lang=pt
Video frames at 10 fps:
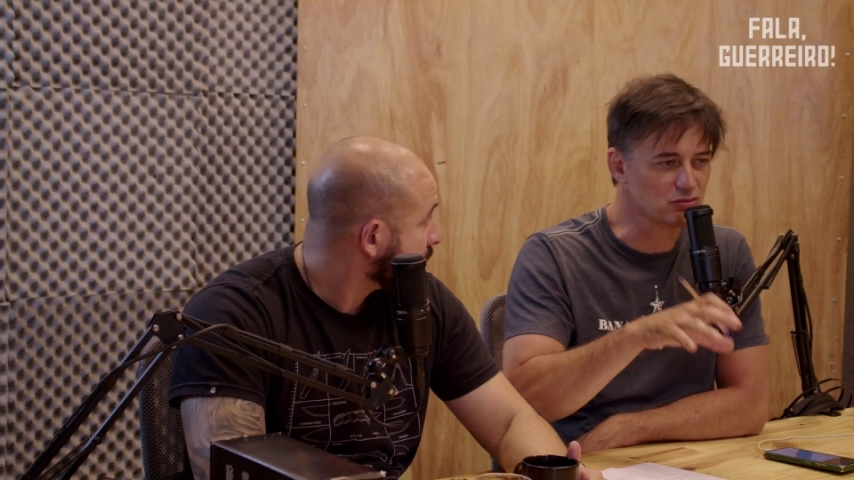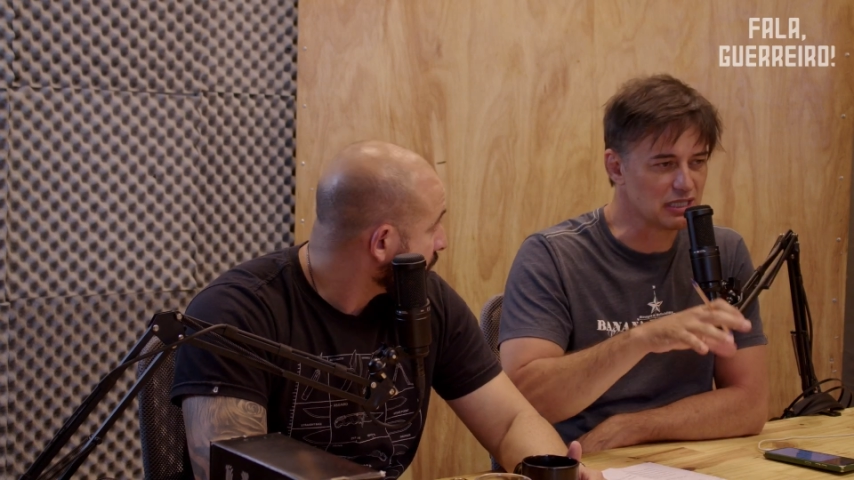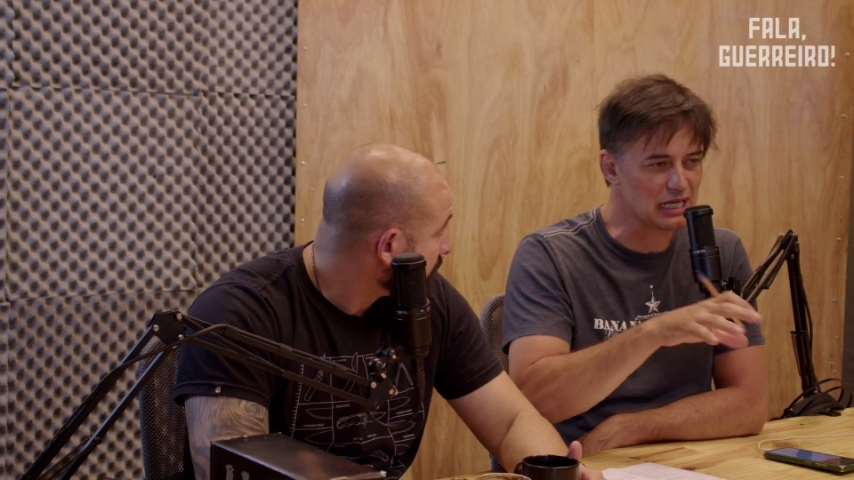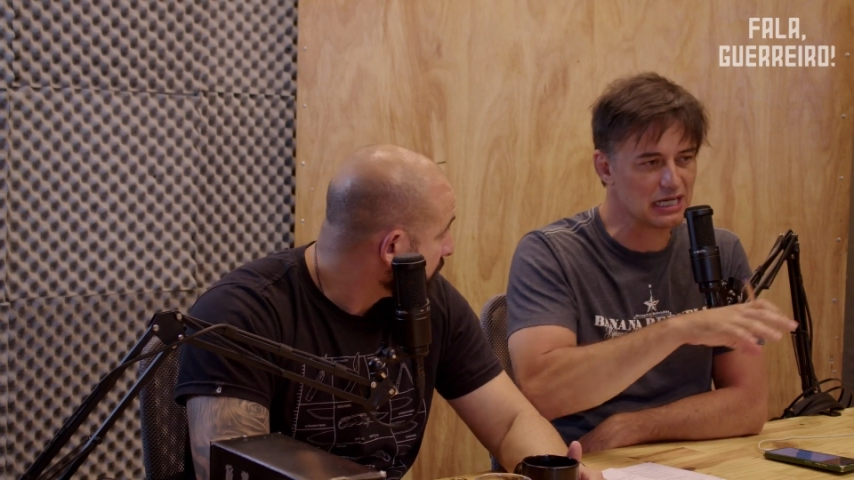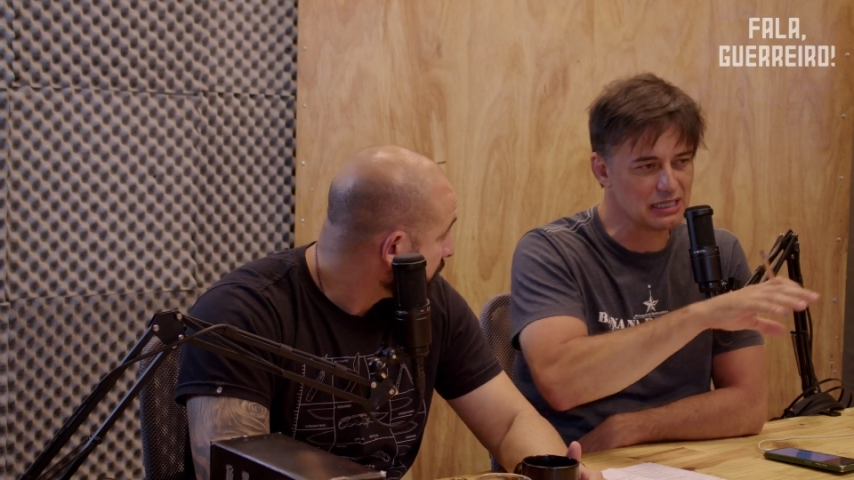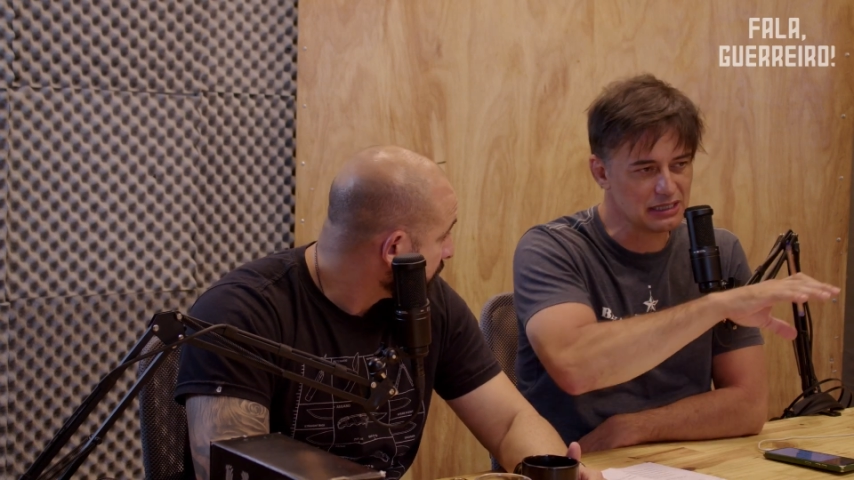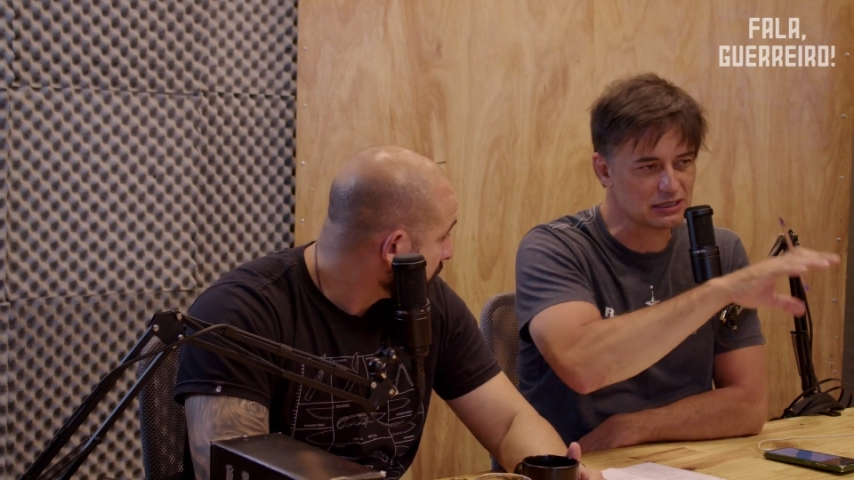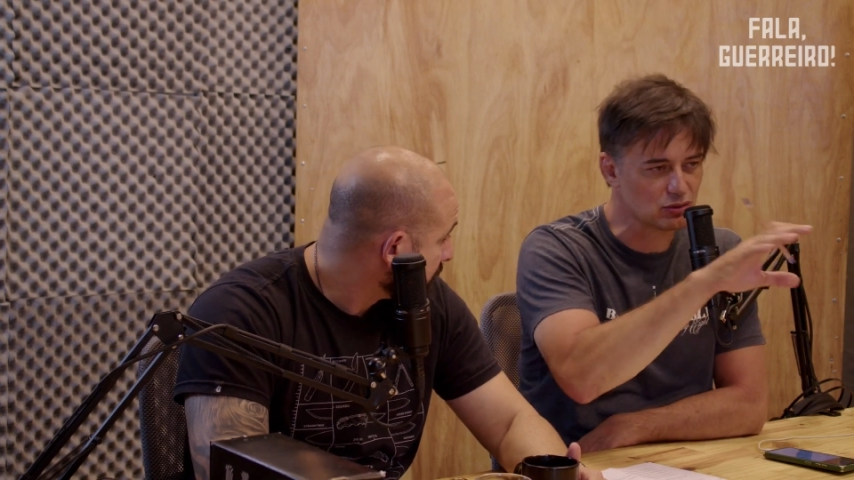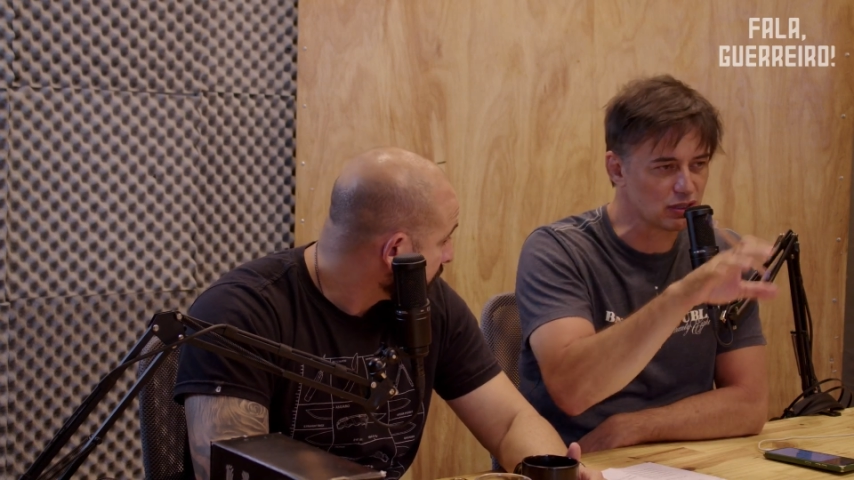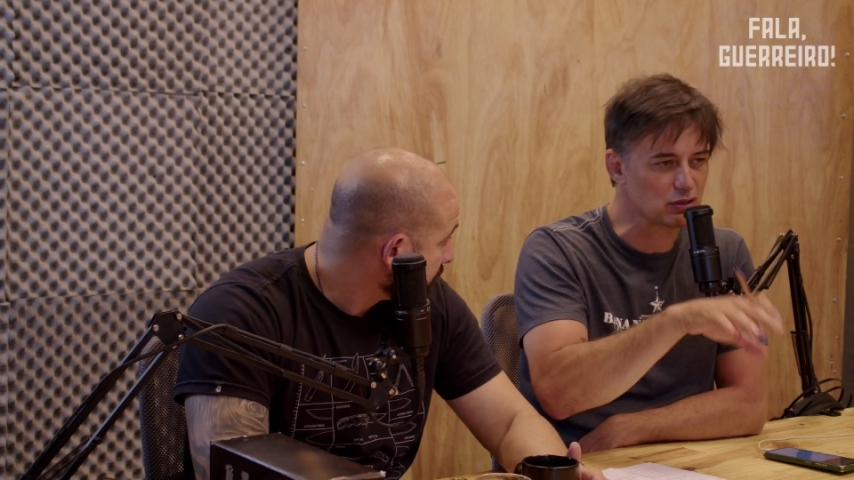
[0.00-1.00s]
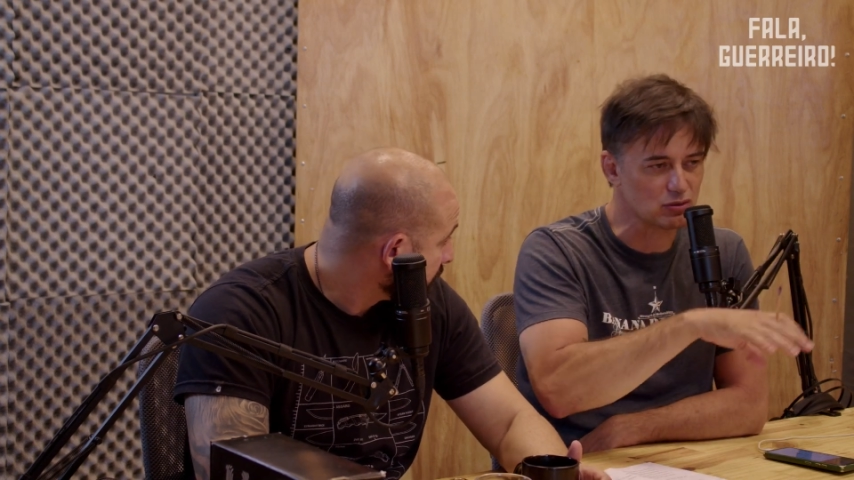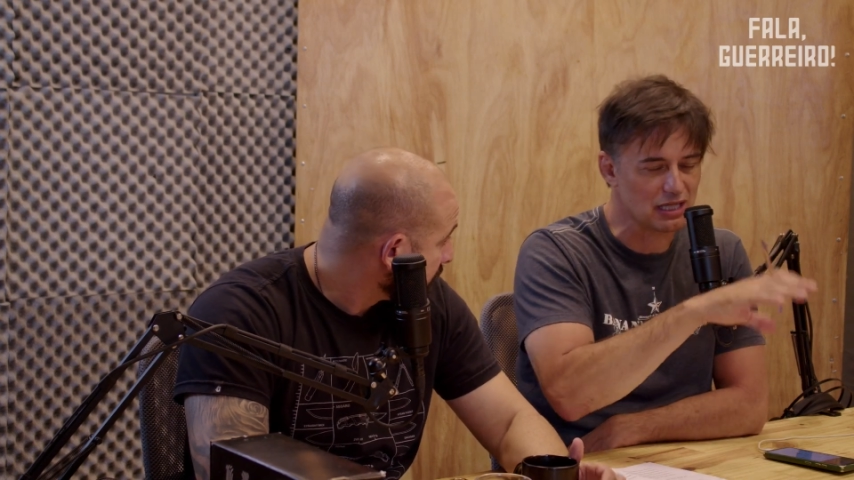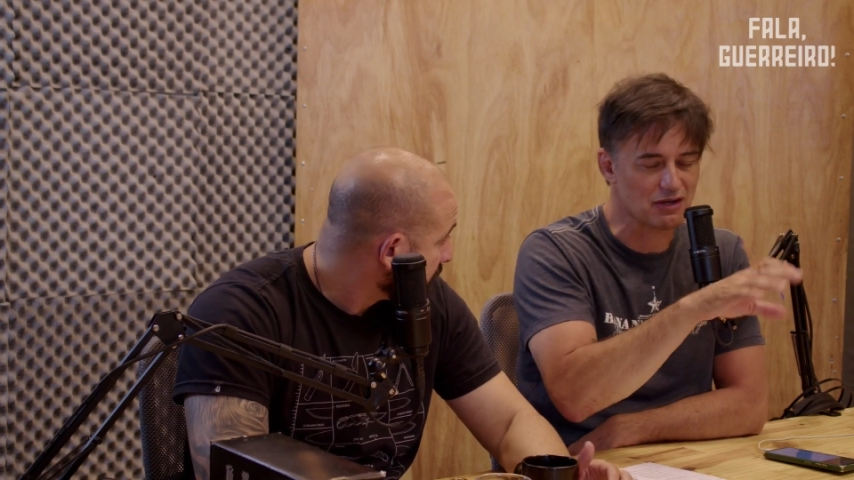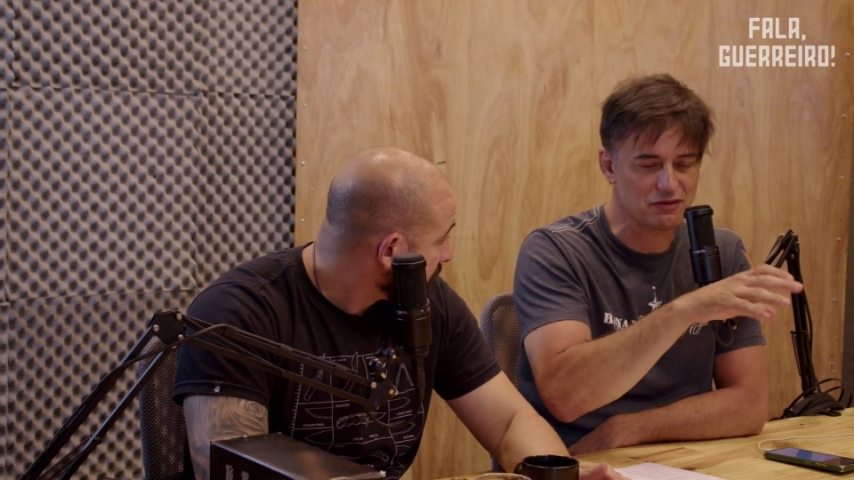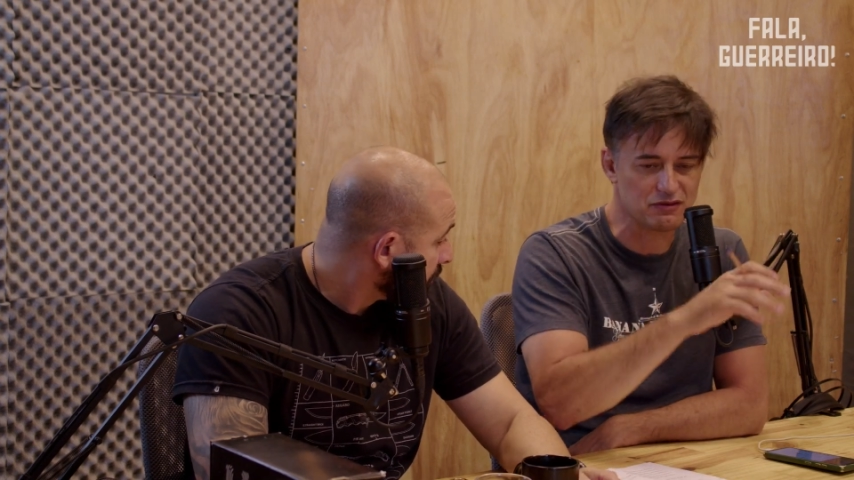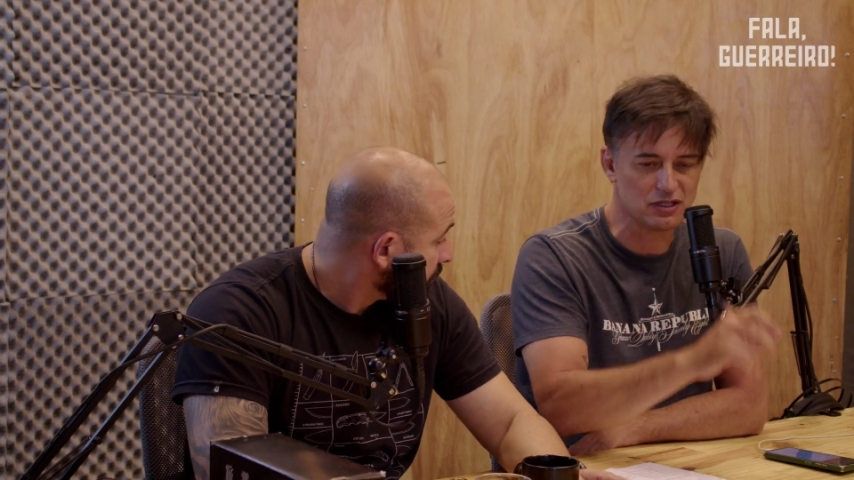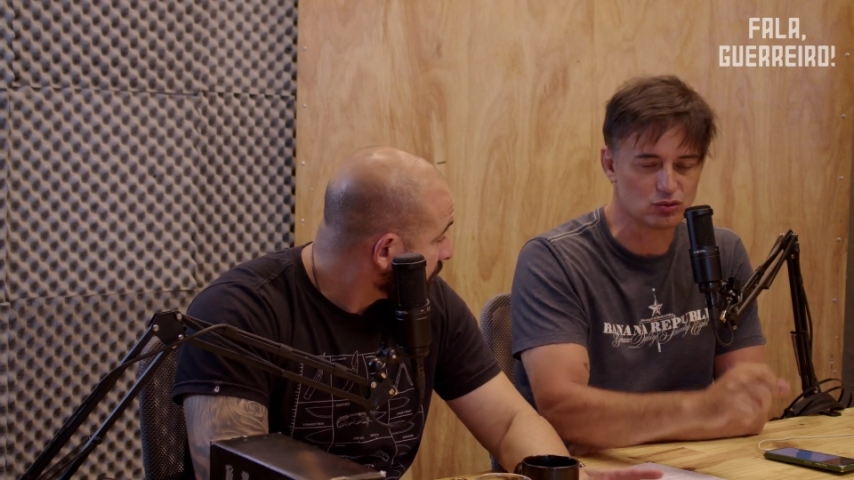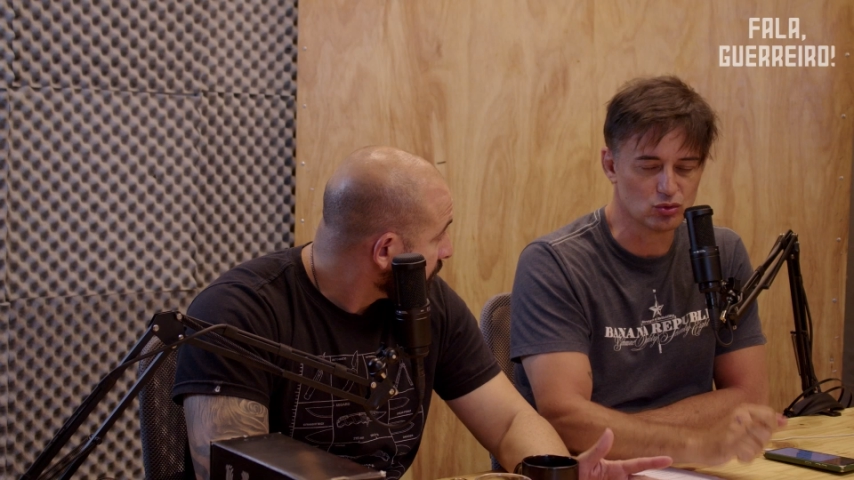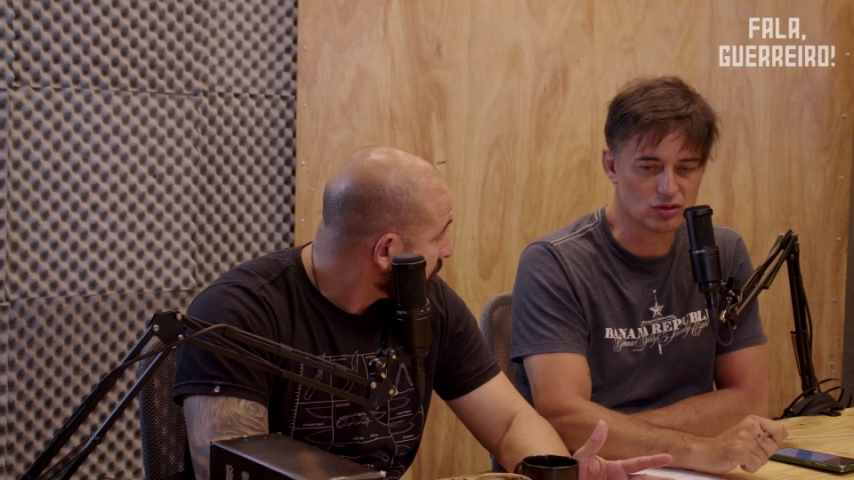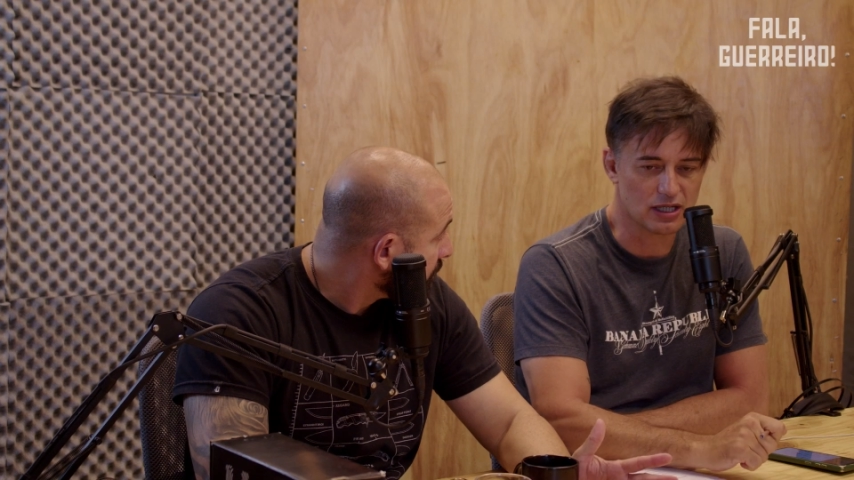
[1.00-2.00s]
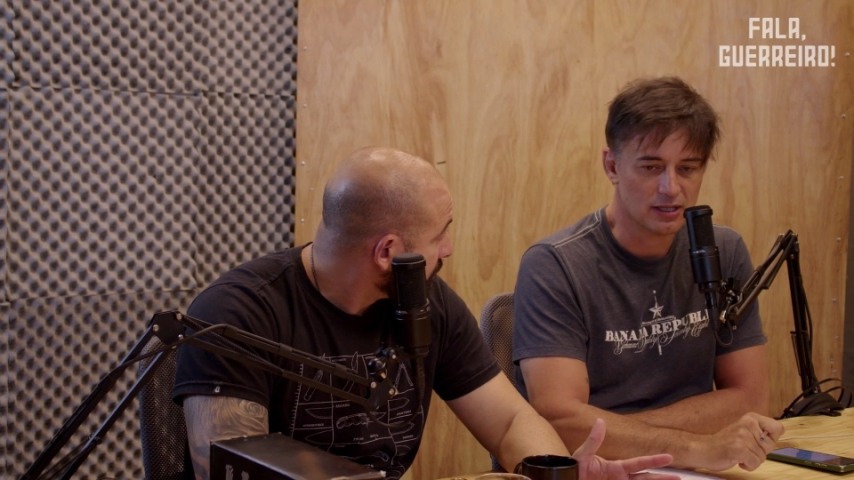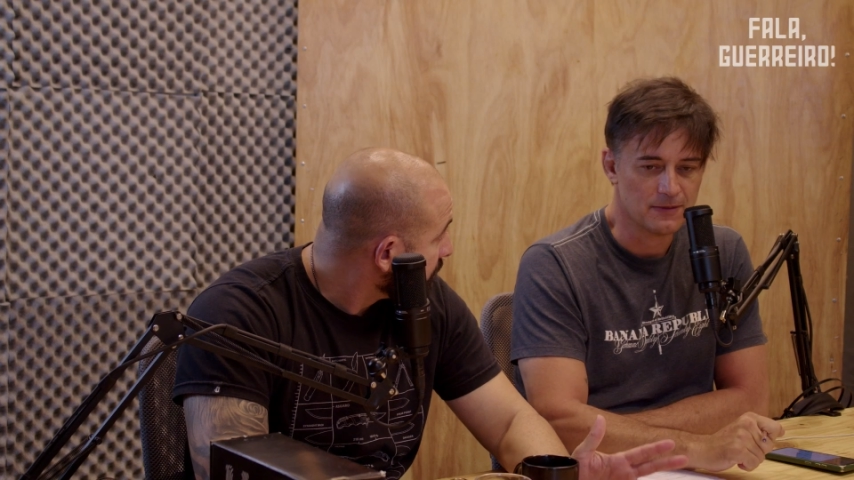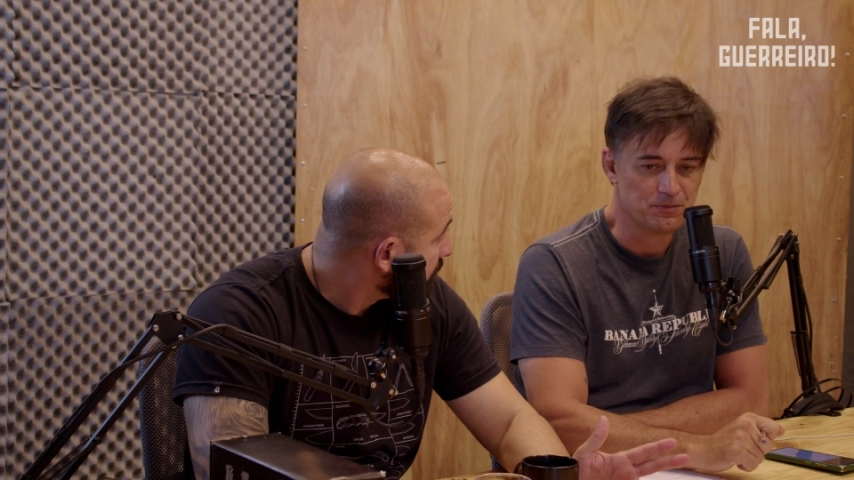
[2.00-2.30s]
dela ali, entendeu? Daquilo que ela vivia e tudo, né?